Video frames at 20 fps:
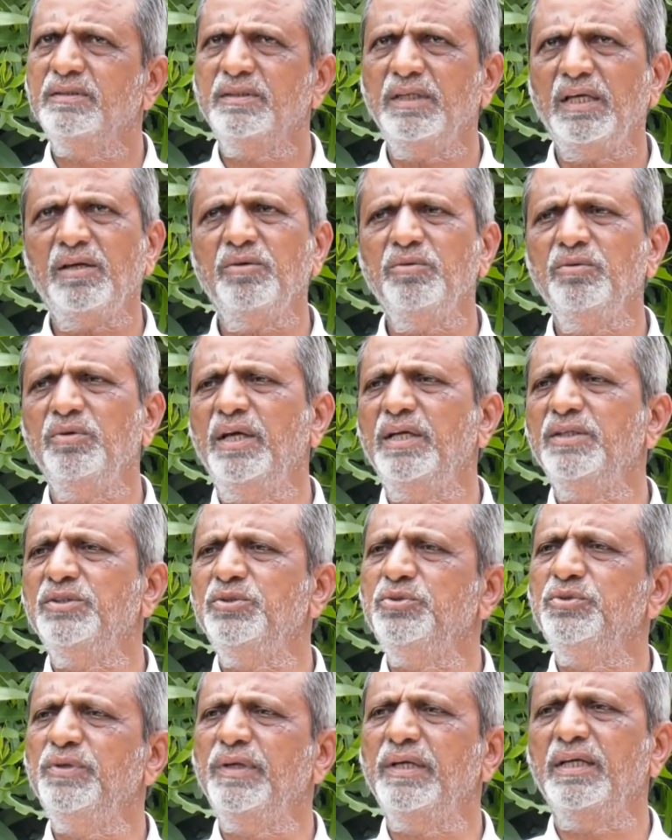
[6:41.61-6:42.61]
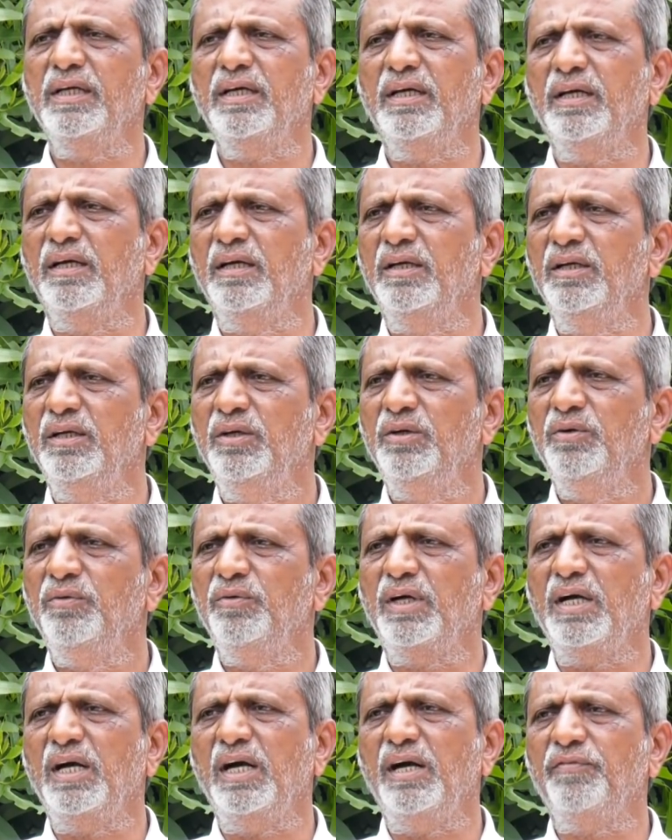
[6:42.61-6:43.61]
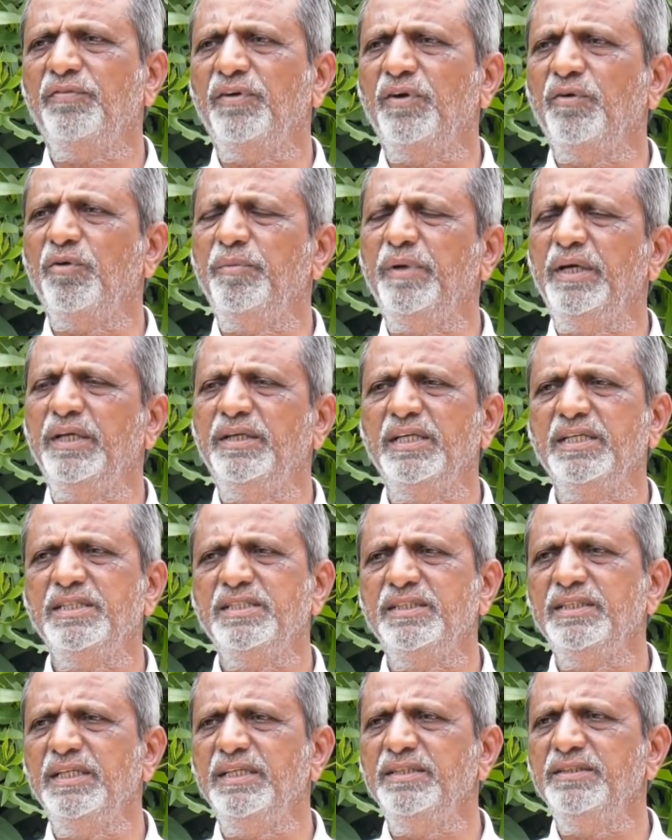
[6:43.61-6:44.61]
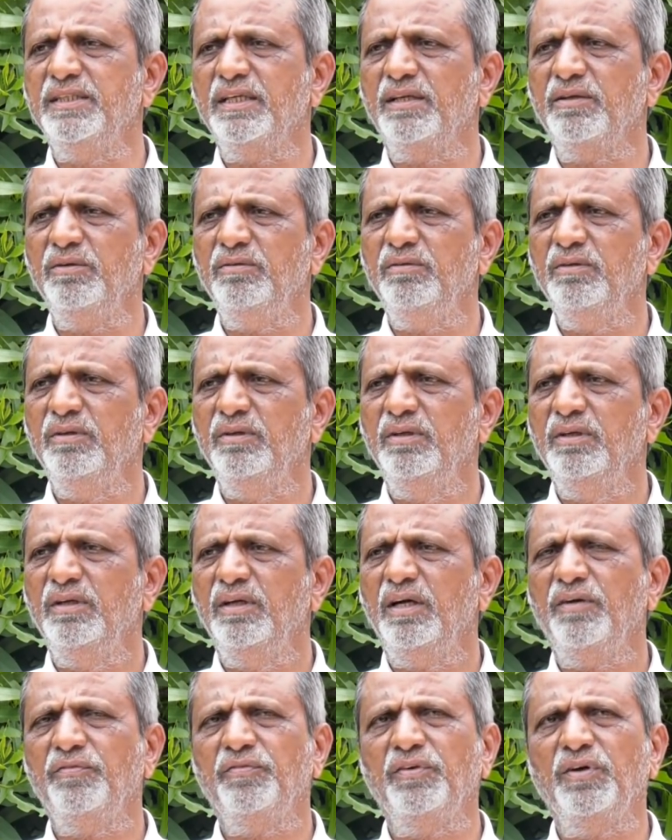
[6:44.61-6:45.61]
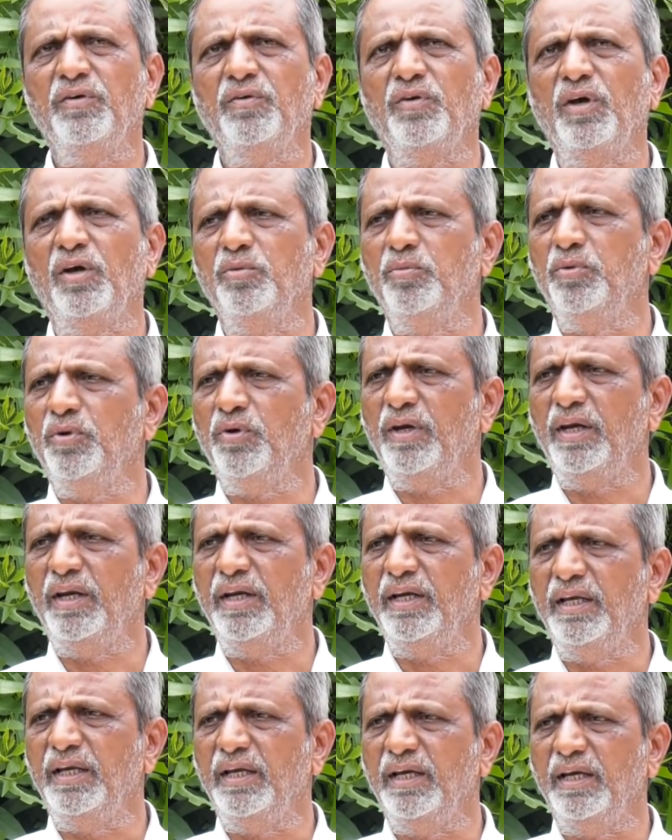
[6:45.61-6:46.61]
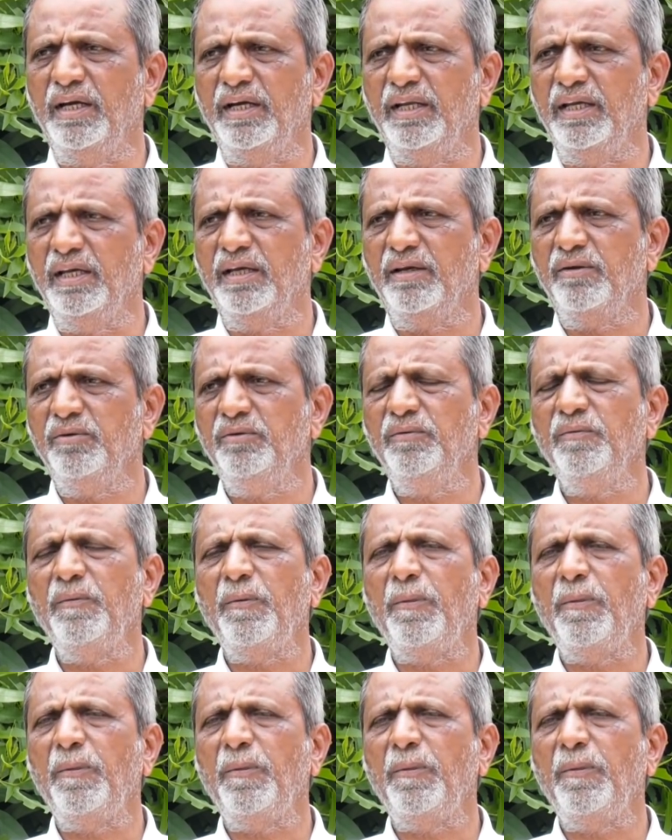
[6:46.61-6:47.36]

సారు యాజ్ యూజువల్గా ఒక హాఫ్ అన్ అవర్ మెడిటేషన్ చేయించారు హాఫ్ అన్ అవర్ అనుభవాలన్నీ అడిగారు